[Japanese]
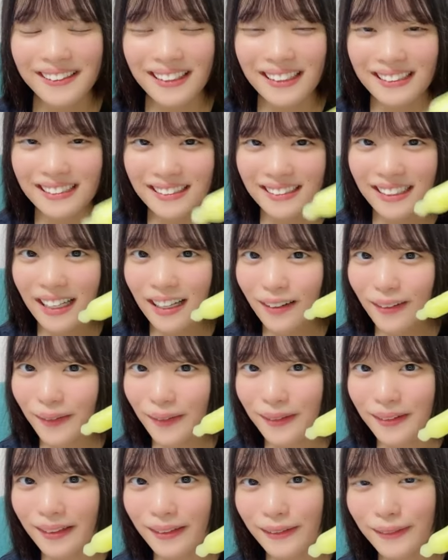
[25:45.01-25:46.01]
私は
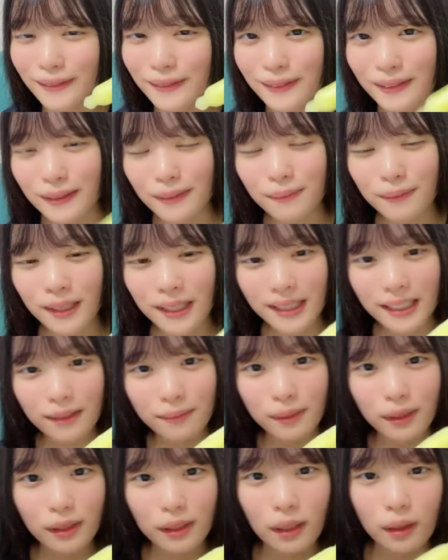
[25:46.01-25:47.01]
保育園の時周り
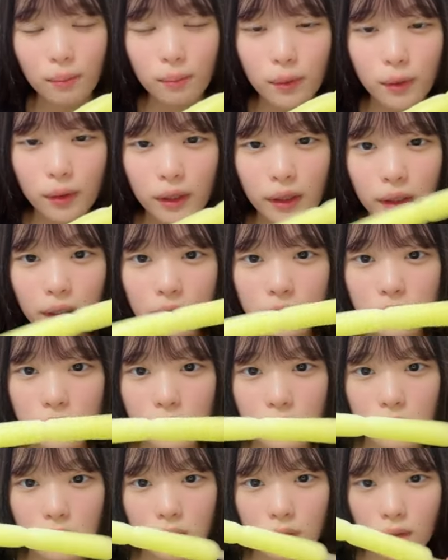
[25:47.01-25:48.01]
がみんなポッキンアイスっ
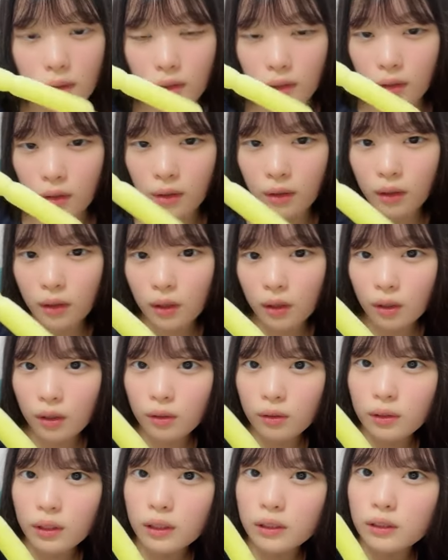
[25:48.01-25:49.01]
て言ってたから
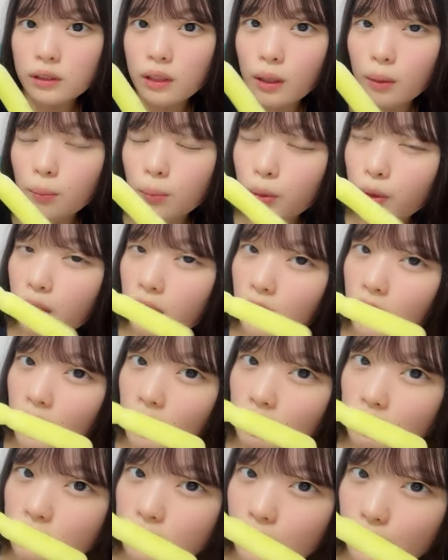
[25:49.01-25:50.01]
私はポッ
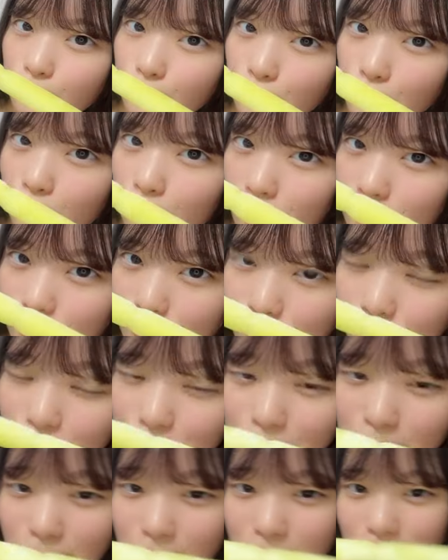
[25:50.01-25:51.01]
金嵐だと思ってお
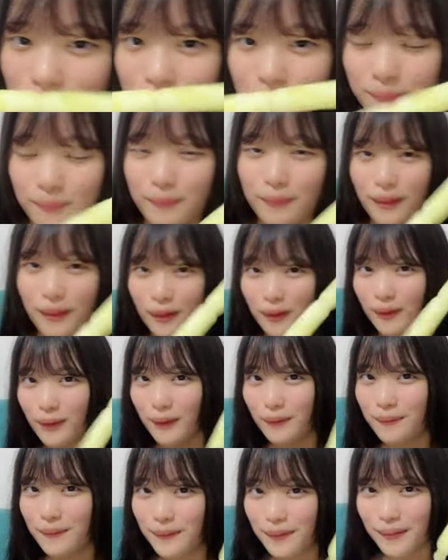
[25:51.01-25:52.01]
ります
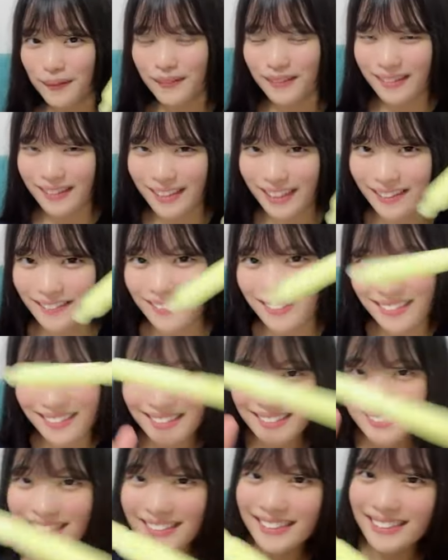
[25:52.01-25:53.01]
これも多
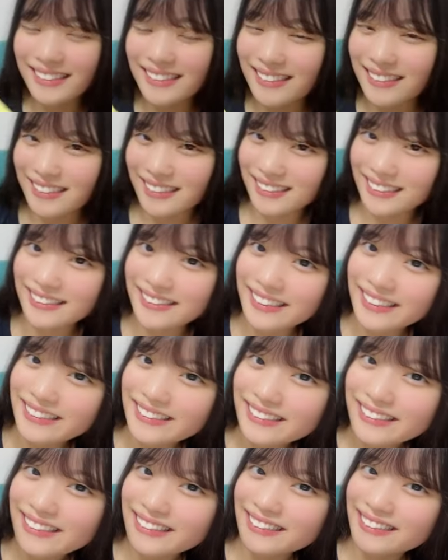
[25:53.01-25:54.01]
分地域による
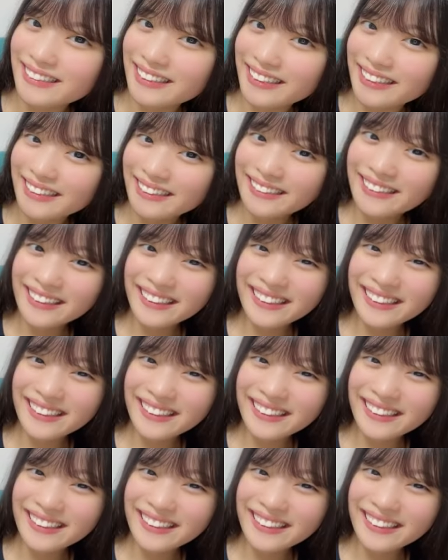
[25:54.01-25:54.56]
やつですね